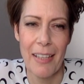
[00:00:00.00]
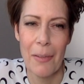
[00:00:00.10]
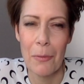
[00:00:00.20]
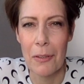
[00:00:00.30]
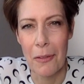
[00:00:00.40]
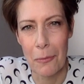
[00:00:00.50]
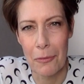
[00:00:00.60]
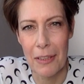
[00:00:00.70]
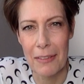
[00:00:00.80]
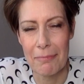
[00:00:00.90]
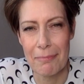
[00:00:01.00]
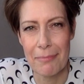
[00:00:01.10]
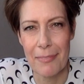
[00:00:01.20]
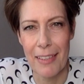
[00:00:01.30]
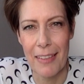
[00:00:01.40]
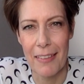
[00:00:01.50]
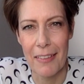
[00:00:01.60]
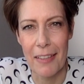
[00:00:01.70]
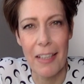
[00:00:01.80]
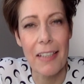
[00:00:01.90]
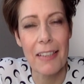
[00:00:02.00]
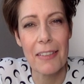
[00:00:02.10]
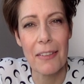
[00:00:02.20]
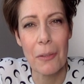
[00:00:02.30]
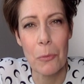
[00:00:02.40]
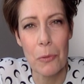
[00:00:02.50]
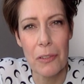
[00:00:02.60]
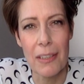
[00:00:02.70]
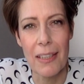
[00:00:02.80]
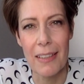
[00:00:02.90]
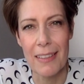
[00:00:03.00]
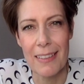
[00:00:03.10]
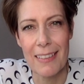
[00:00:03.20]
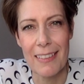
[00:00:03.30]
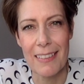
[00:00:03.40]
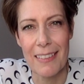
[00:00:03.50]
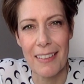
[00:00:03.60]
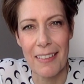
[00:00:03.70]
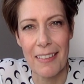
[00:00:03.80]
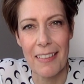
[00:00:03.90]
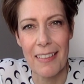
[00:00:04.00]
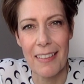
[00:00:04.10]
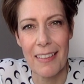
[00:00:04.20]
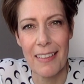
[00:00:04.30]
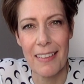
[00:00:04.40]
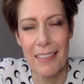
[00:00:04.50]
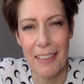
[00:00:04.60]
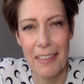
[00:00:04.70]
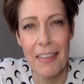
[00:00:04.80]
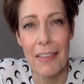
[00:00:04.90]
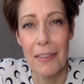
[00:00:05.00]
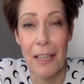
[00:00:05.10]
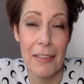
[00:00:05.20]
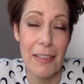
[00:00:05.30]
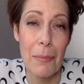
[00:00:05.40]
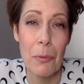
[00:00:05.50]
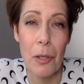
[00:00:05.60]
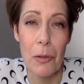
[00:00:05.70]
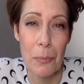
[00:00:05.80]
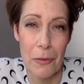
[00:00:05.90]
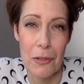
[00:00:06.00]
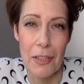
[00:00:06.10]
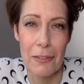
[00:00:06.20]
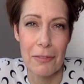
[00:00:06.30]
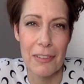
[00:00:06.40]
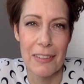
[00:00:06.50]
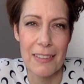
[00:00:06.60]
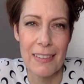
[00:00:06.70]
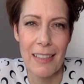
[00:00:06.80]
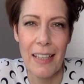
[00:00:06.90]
Und insofern ist es eigentlich eine sehr gute Nachricht, dass jetzt eine Art Apokalypse stattfindet.